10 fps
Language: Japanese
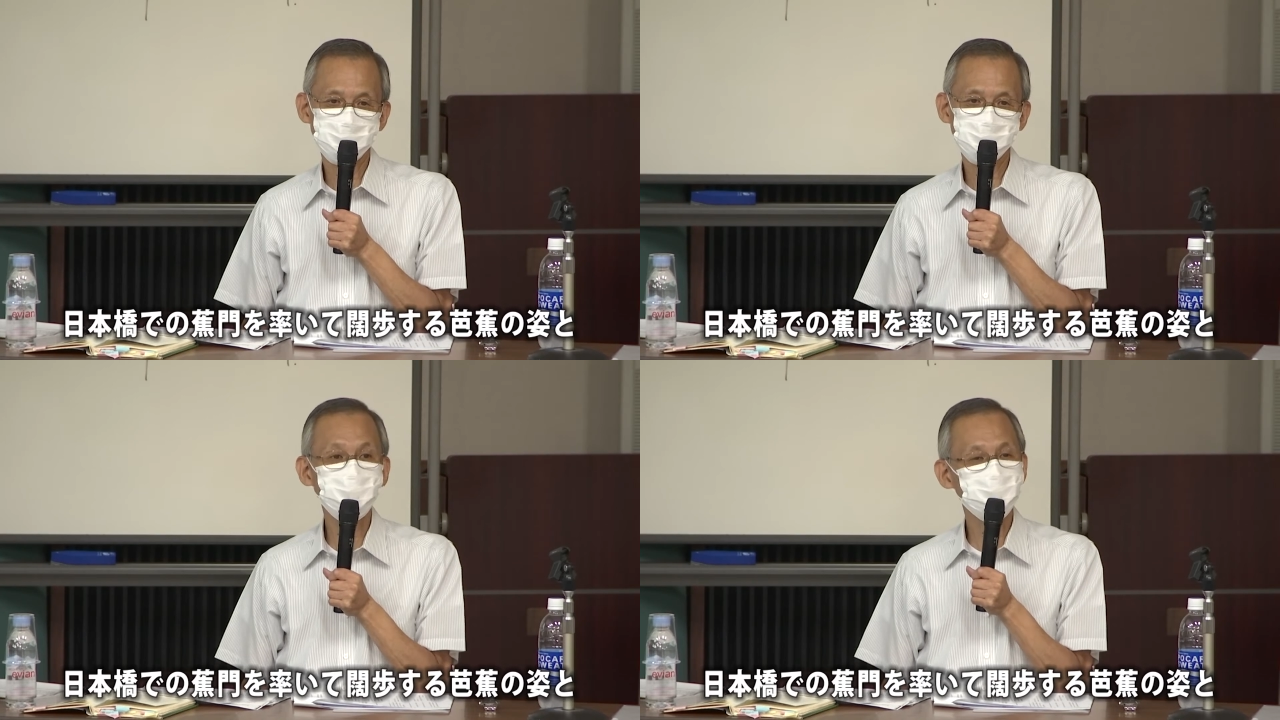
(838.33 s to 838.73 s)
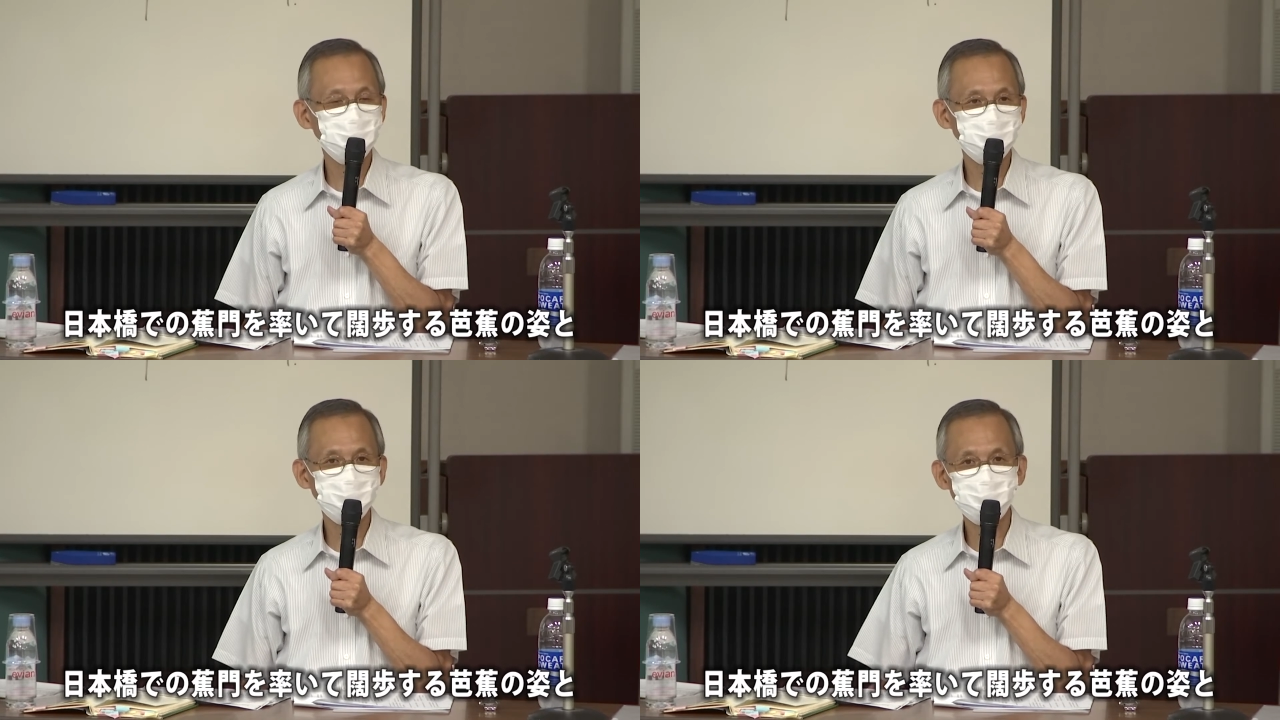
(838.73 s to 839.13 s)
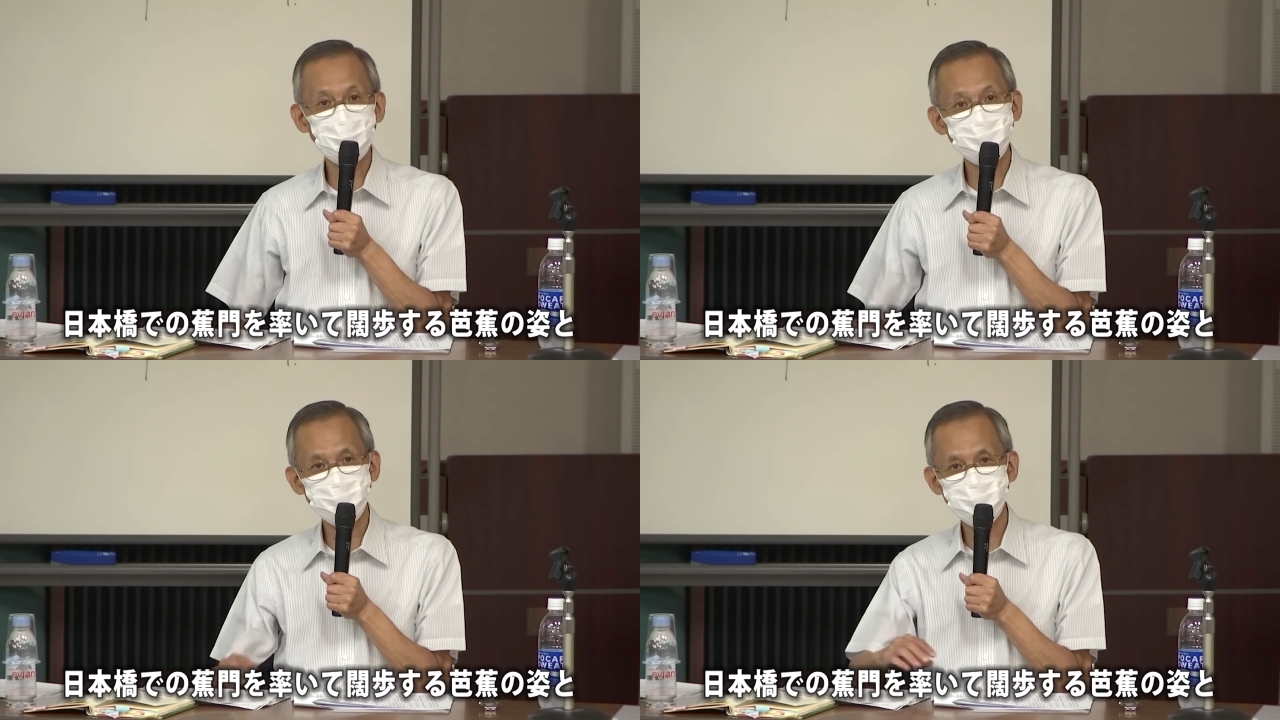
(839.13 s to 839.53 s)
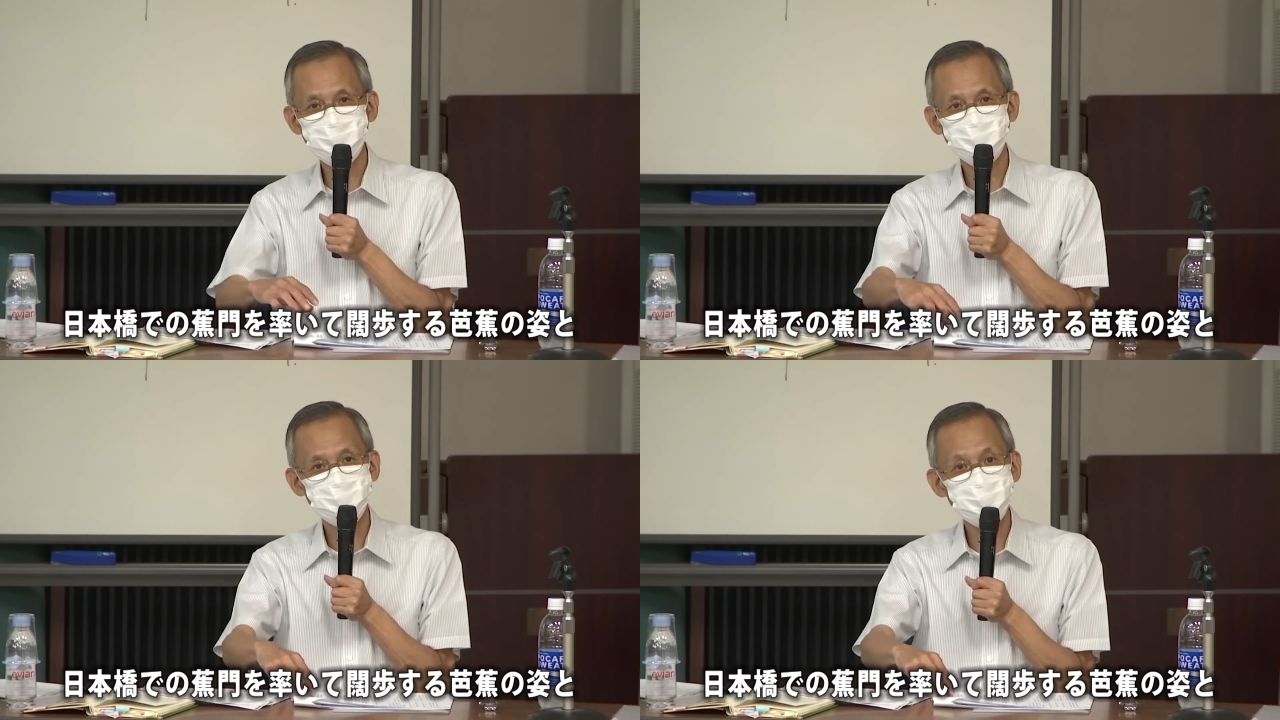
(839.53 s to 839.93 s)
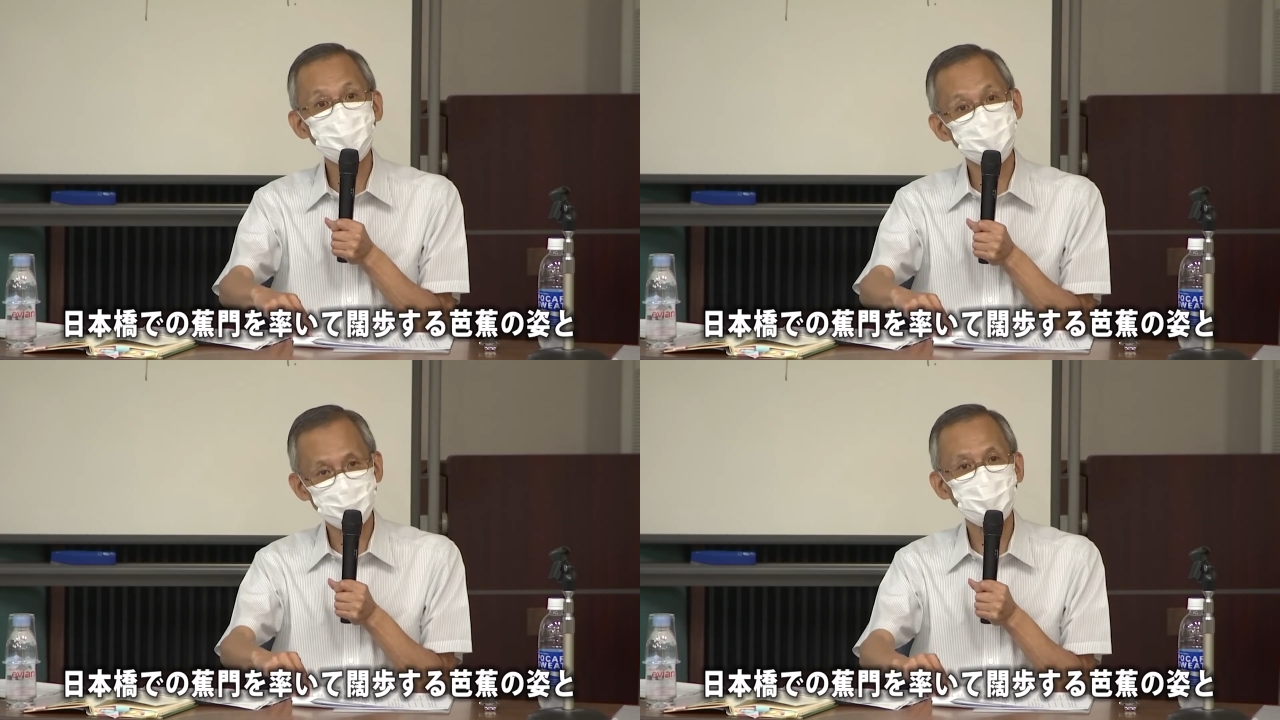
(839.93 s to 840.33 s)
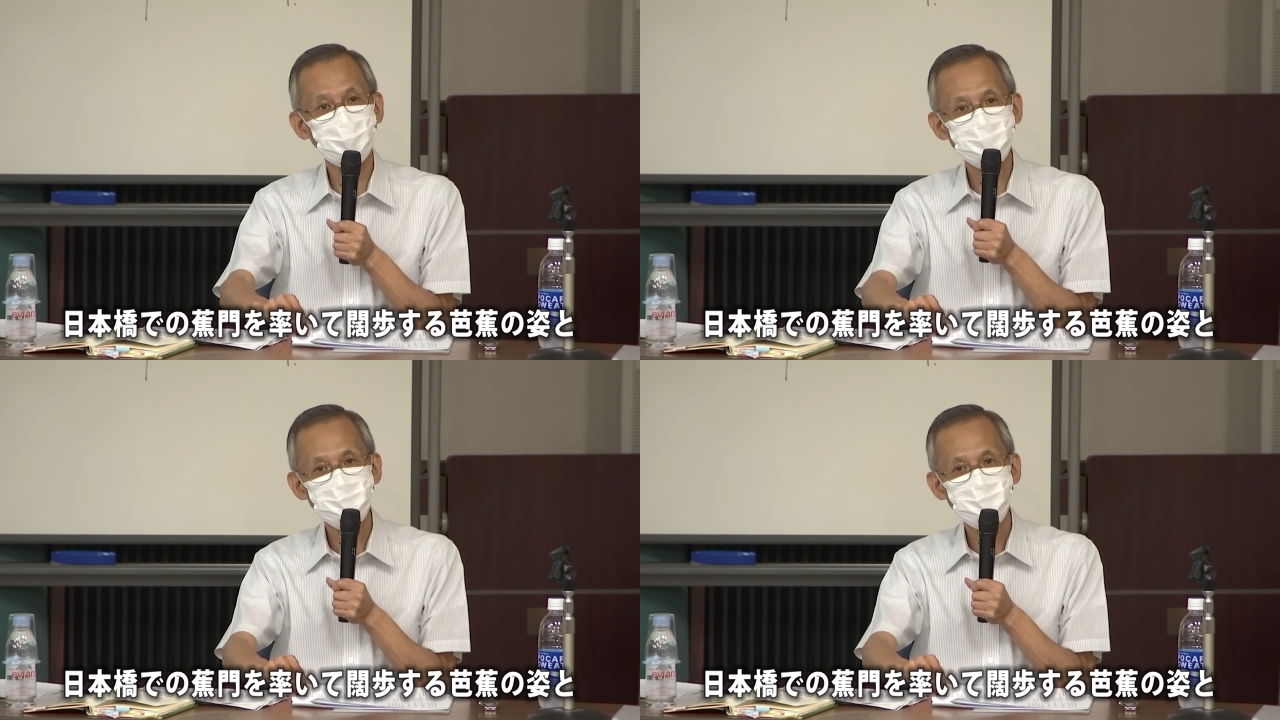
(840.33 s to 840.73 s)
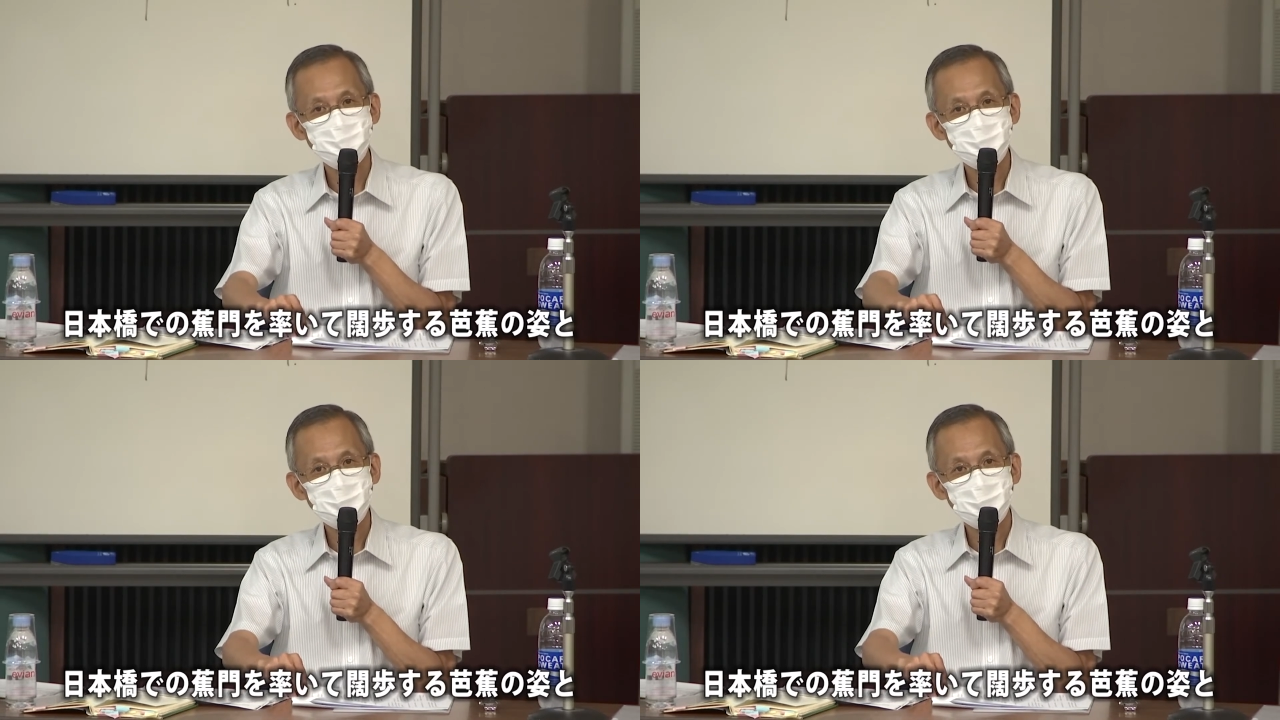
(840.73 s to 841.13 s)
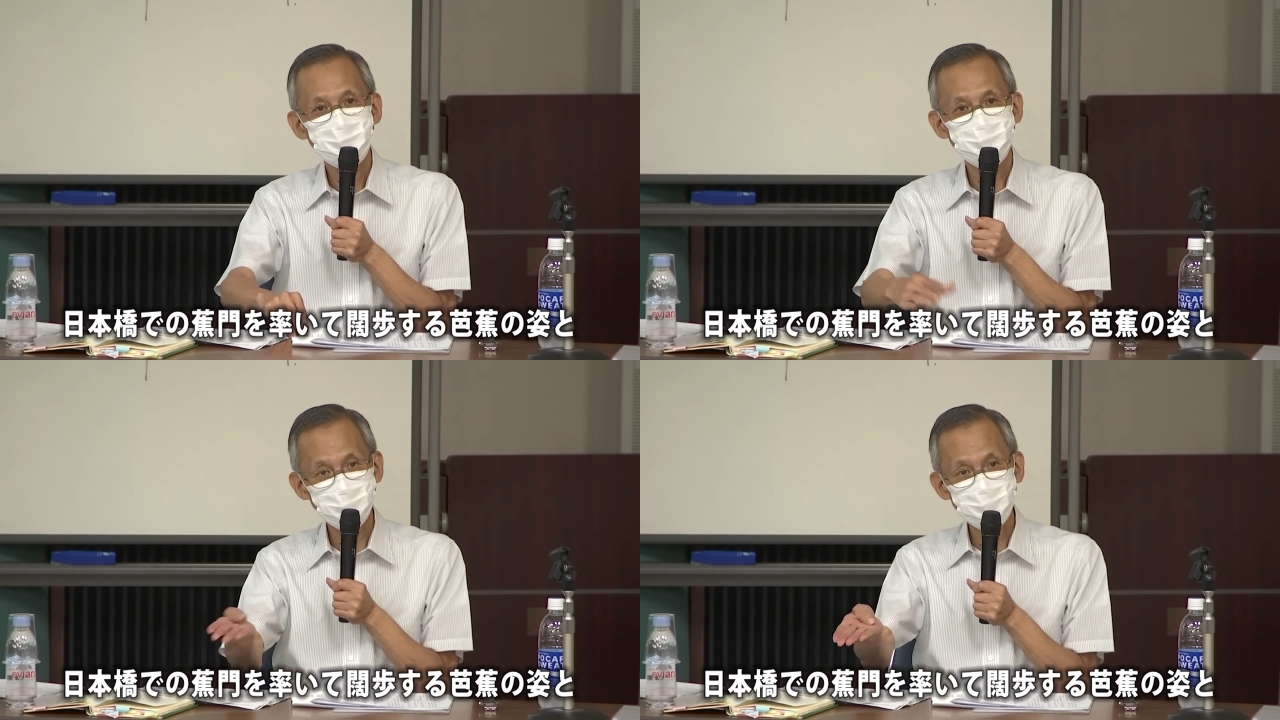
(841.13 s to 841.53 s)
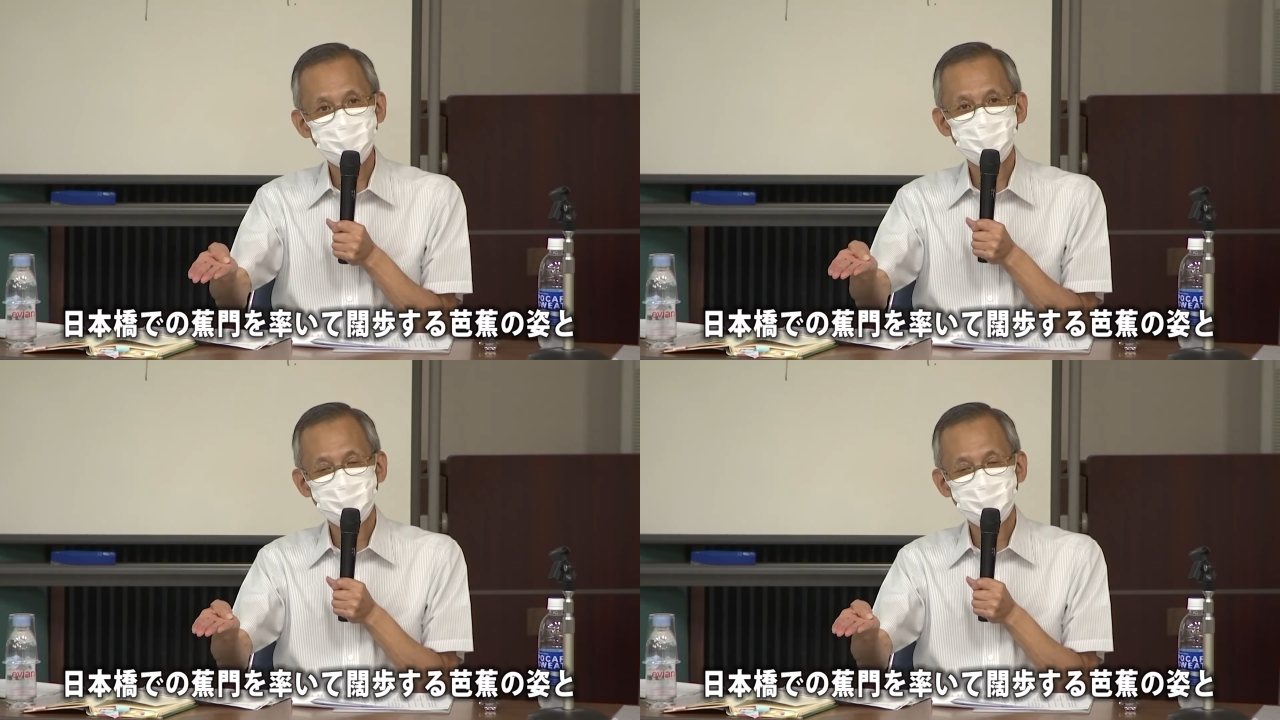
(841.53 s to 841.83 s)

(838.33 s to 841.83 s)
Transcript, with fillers: 正門の割歩する姿と